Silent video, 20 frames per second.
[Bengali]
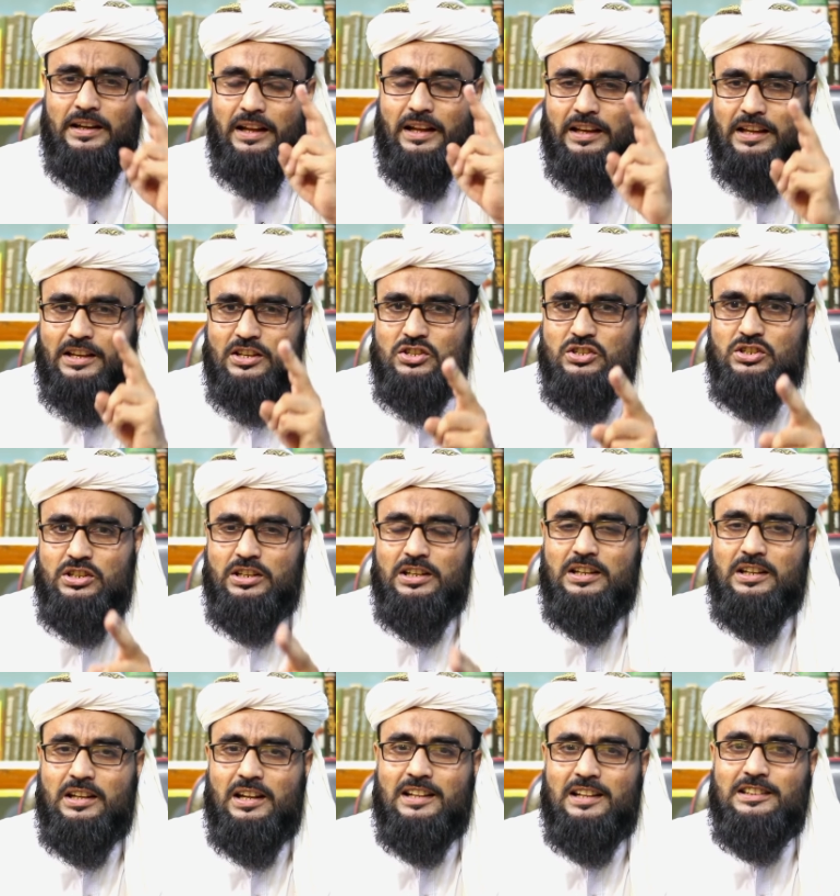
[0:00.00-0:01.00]
নাকি
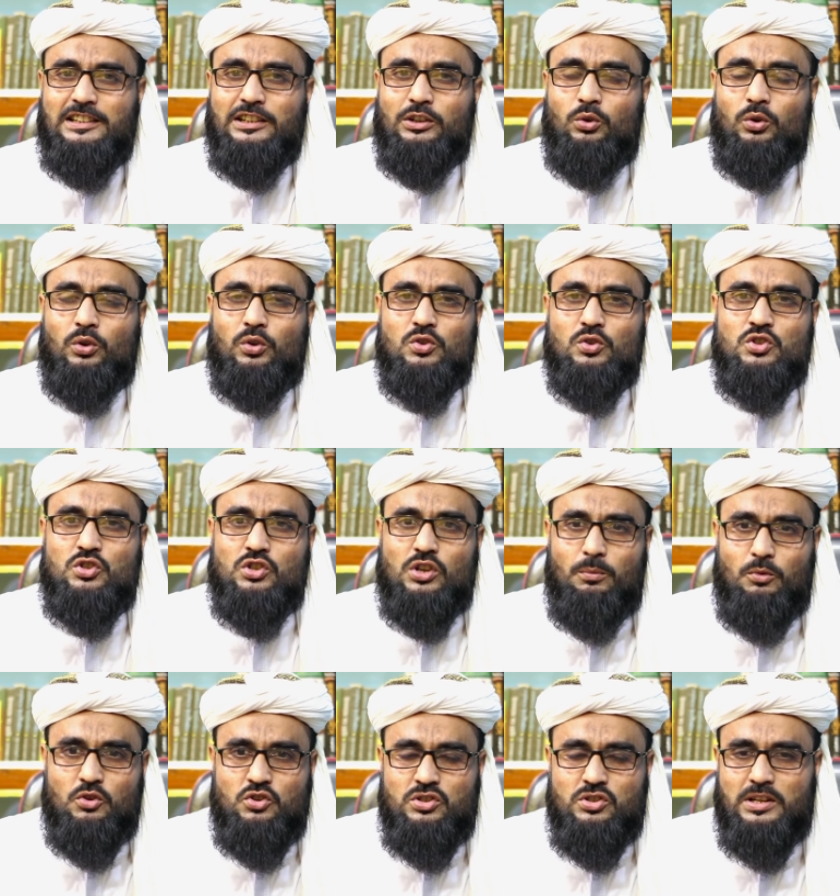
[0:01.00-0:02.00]
জিন্নাতে কোনো
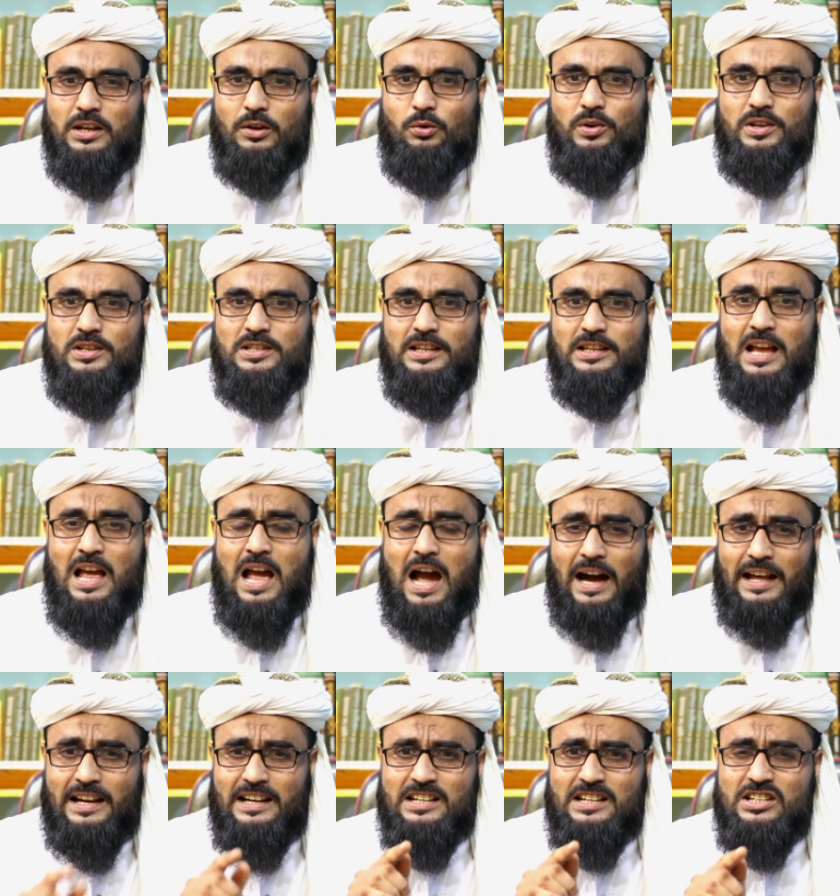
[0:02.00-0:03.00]
সমস্যা রয়েছে
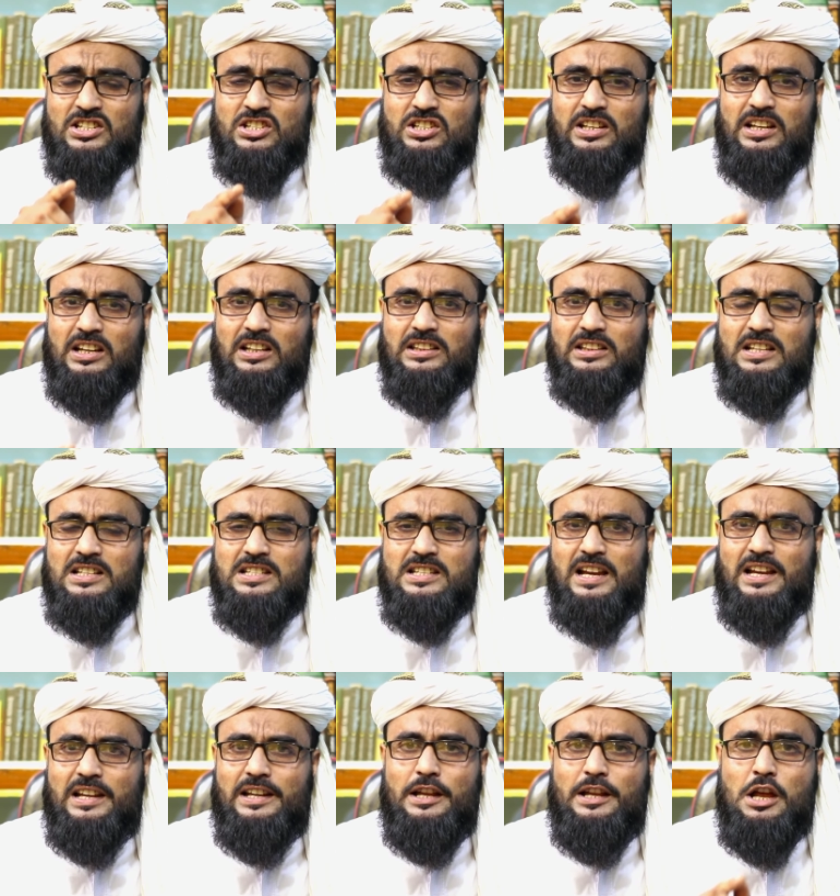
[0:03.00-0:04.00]
আর এটি শিখতে
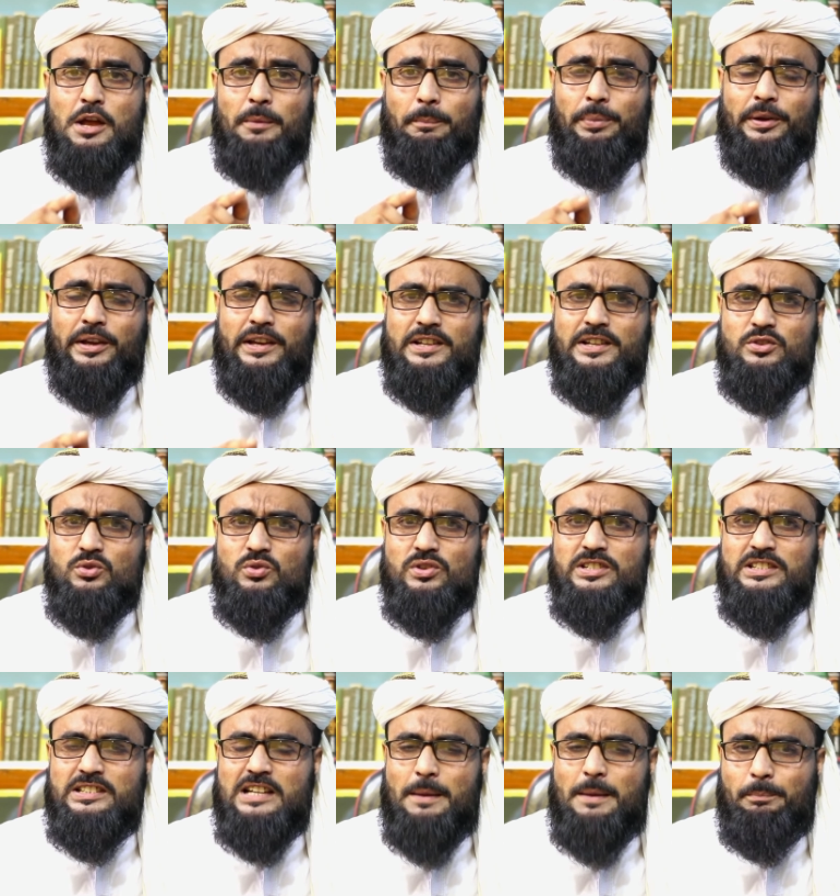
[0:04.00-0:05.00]
চাইলে
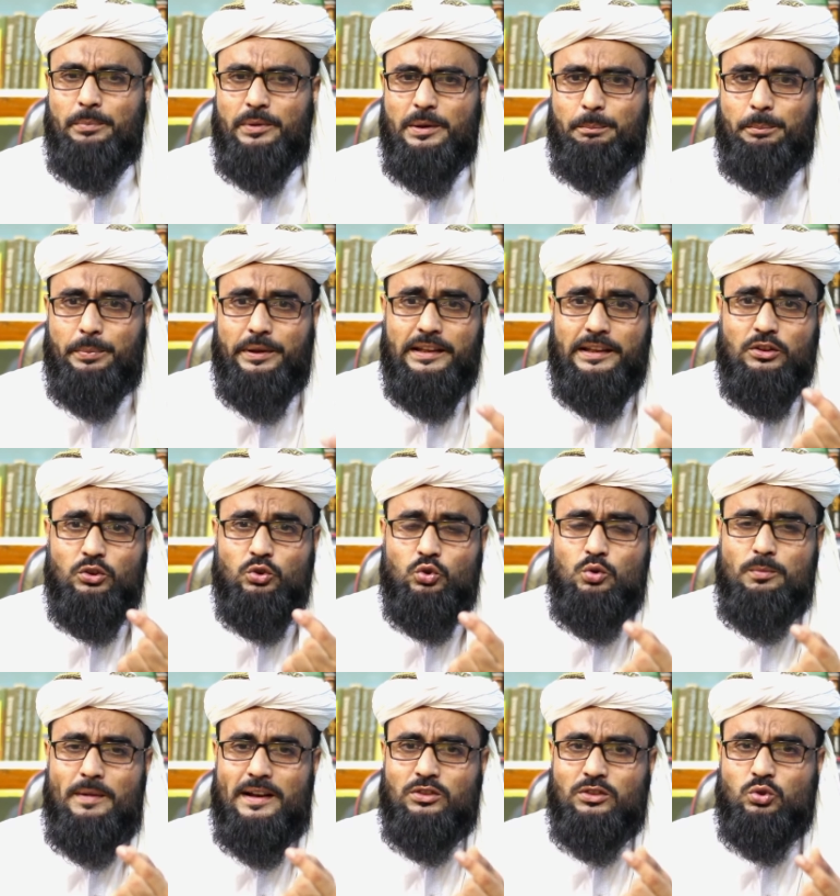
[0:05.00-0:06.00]
ভিডিওটিকে আপনি
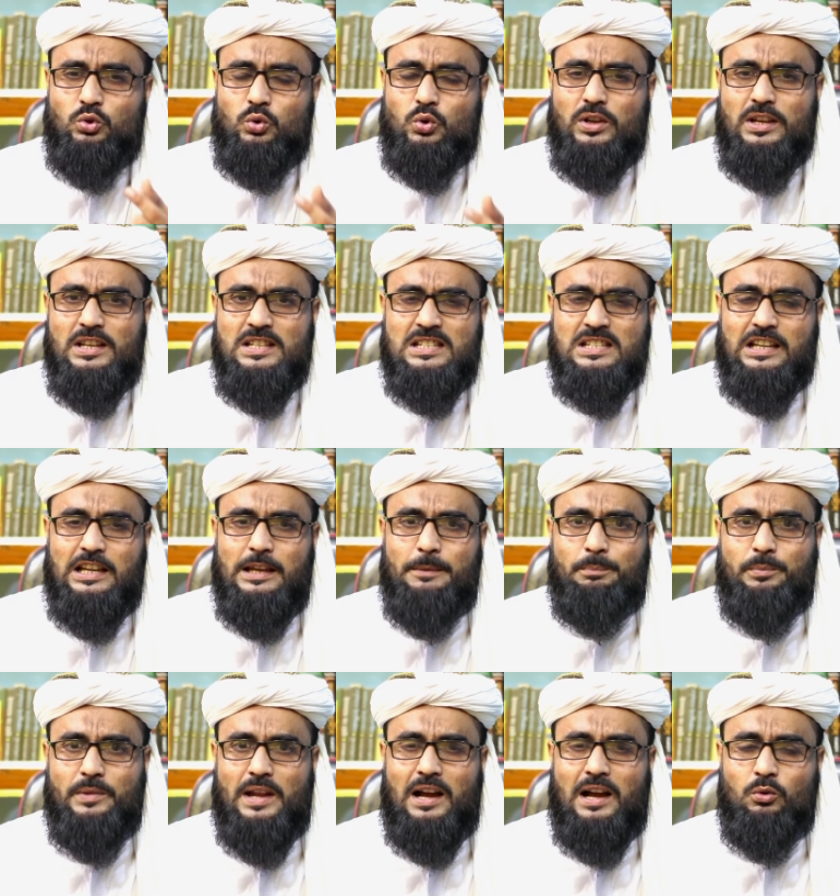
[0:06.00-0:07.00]
বিন্দুমাত্র
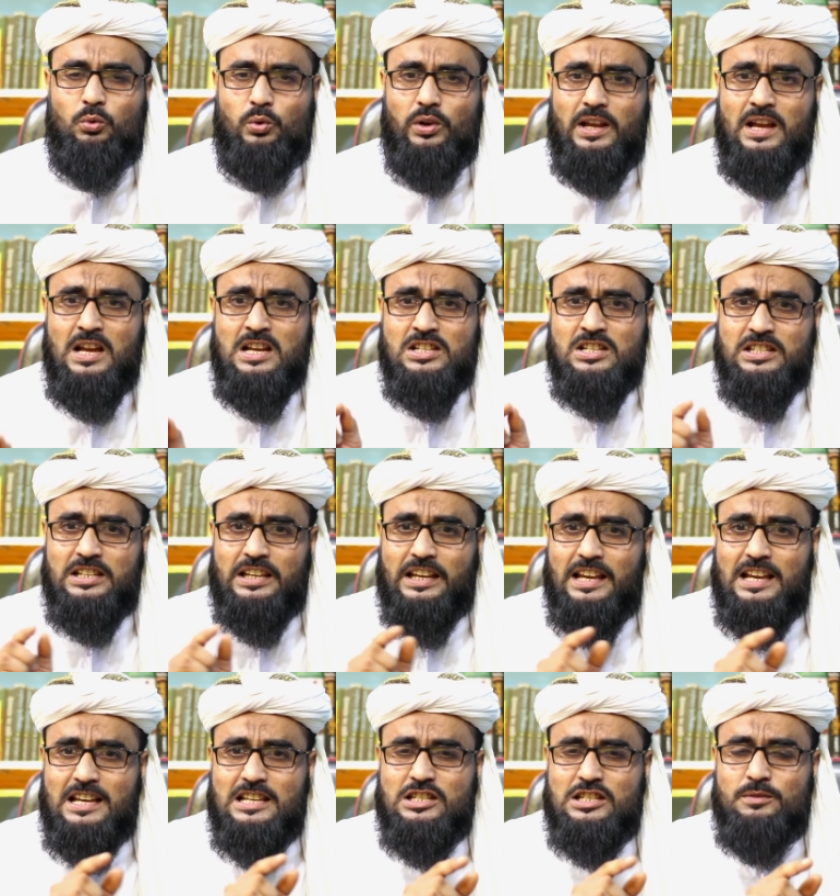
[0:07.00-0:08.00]
স্কিপ না করে
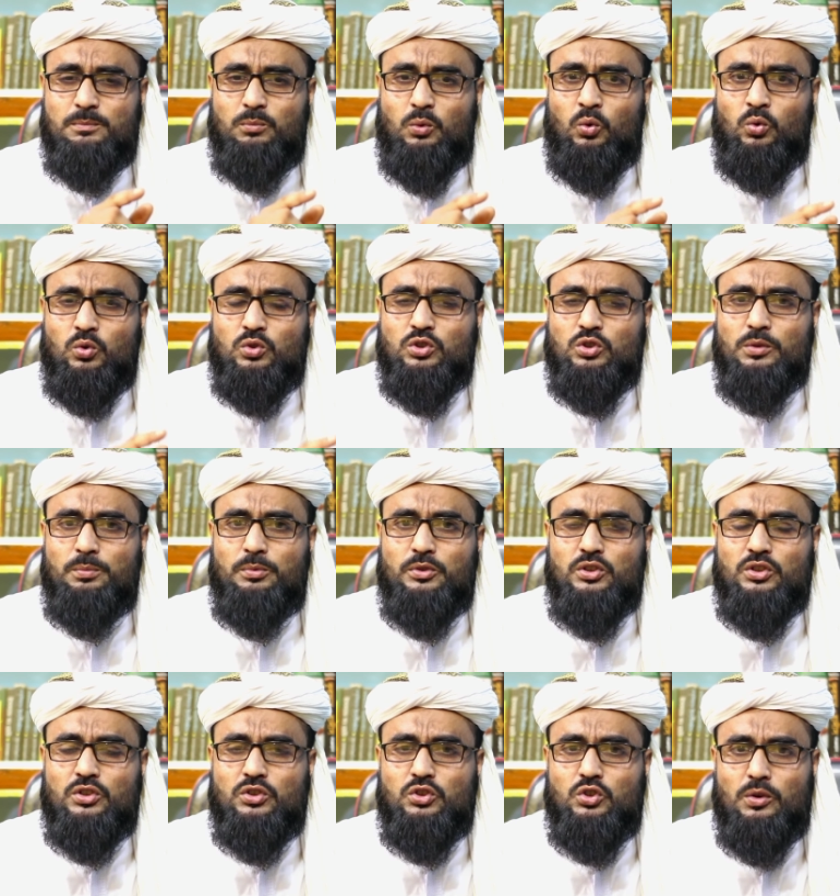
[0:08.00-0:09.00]
শেষ শেষ মুহূর্ত
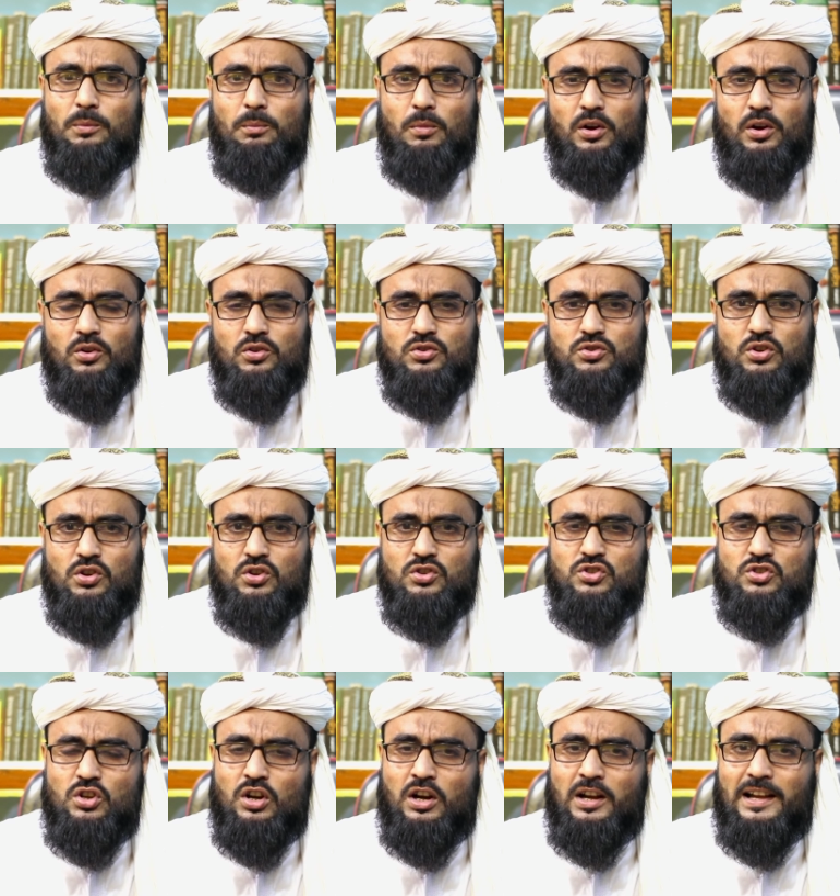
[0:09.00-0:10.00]
পর্যন্ত মনোযোগ
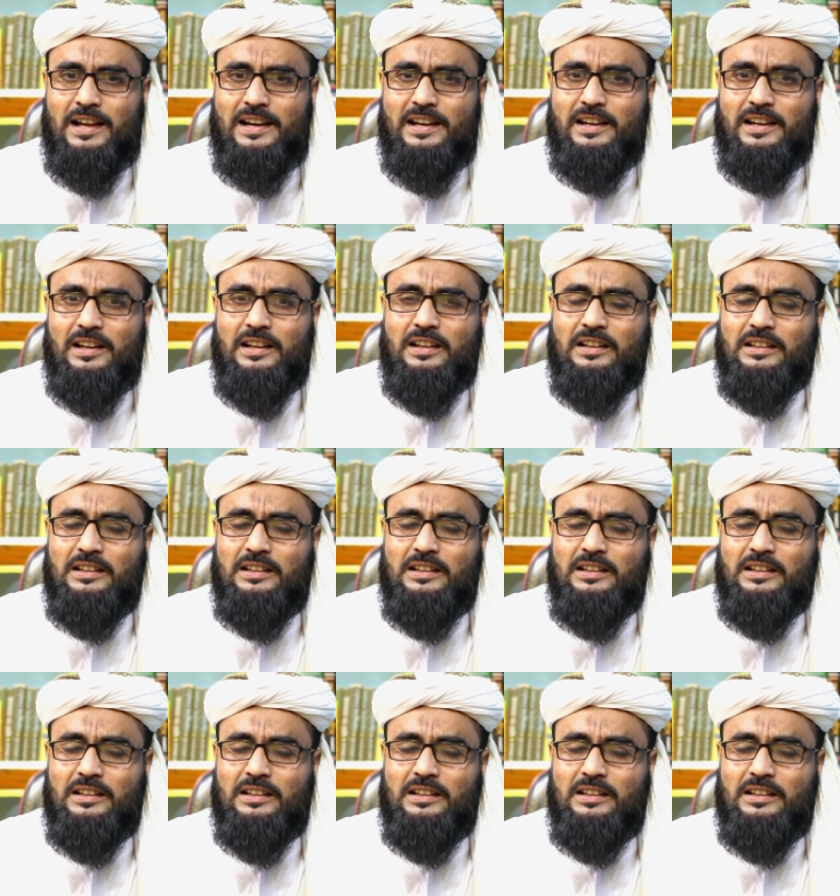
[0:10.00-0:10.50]
সহকারে